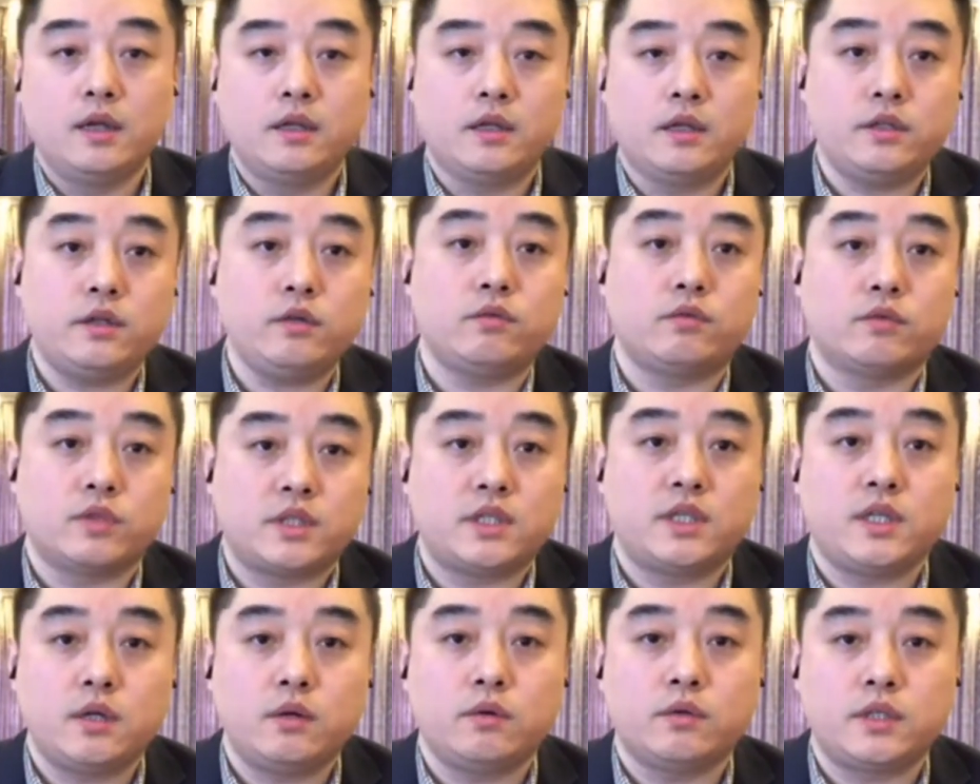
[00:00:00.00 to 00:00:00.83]
那这种
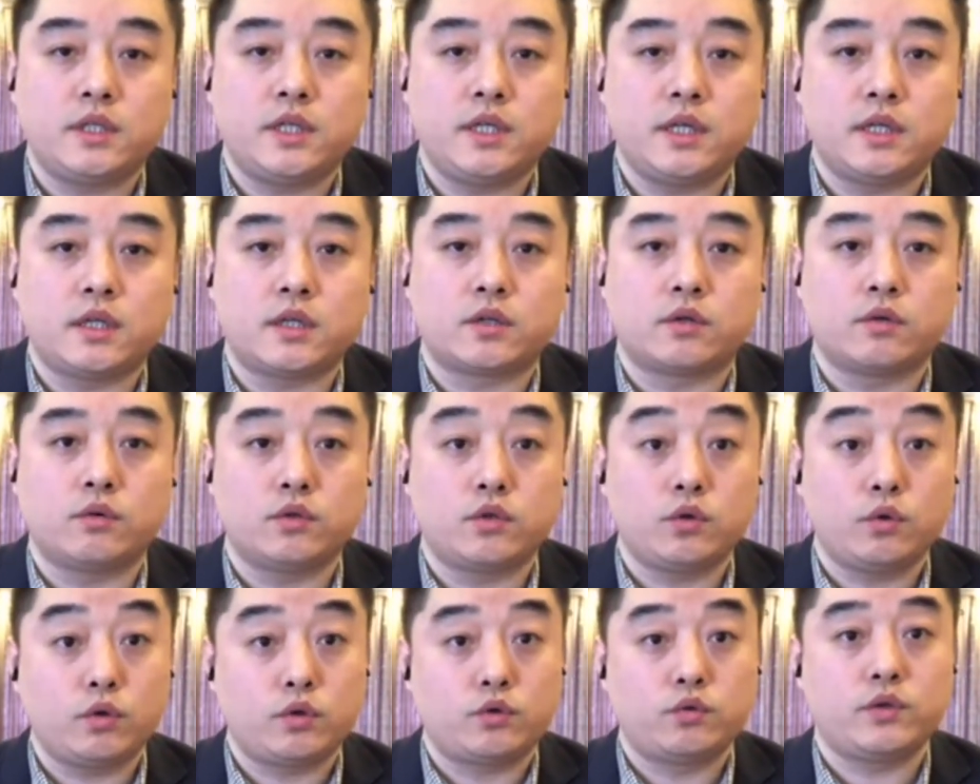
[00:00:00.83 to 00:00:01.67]
肌肉记忆的时候，
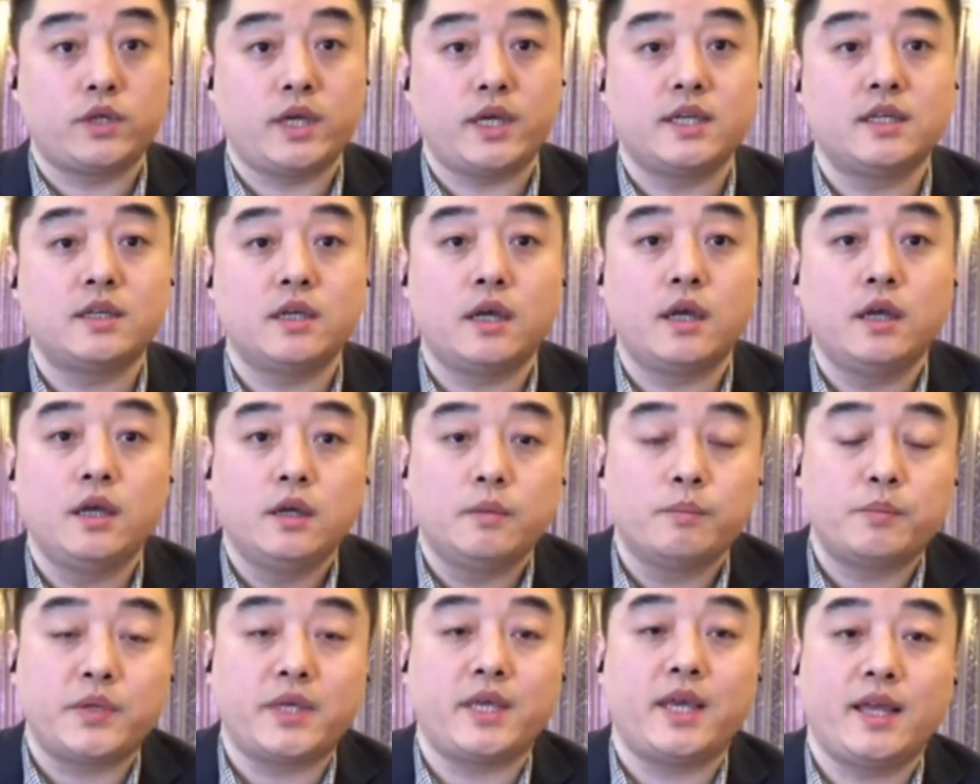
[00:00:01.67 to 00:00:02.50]
就会出现一些
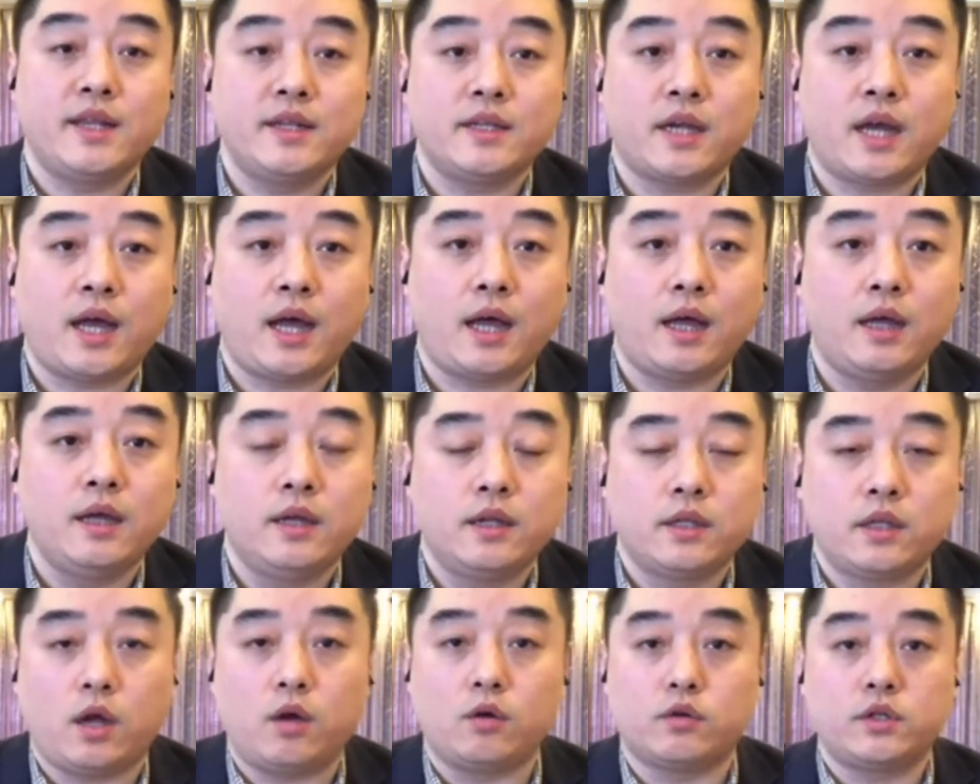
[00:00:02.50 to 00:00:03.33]
偏差，
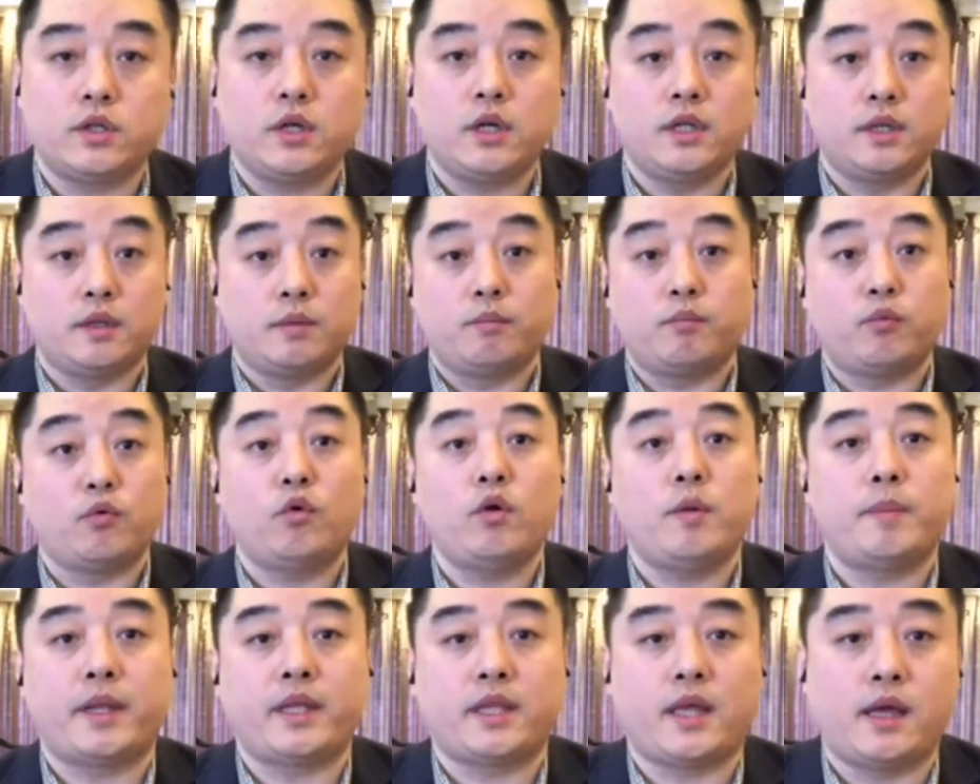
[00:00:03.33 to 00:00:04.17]
导致了你不
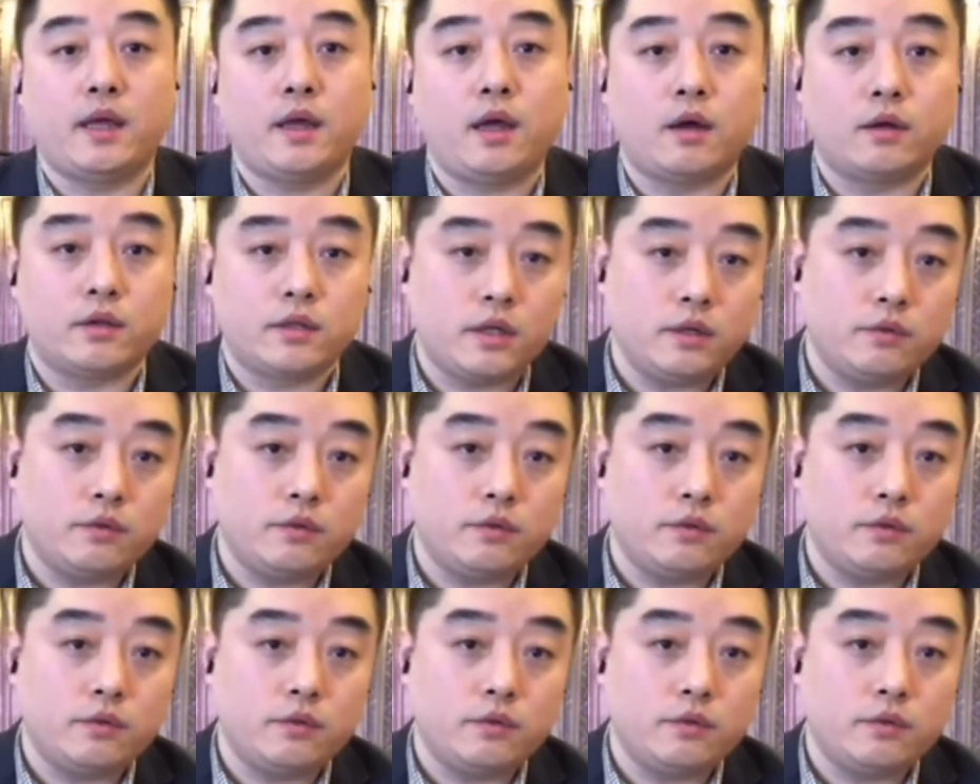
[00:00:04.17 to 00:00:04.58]
会弹好。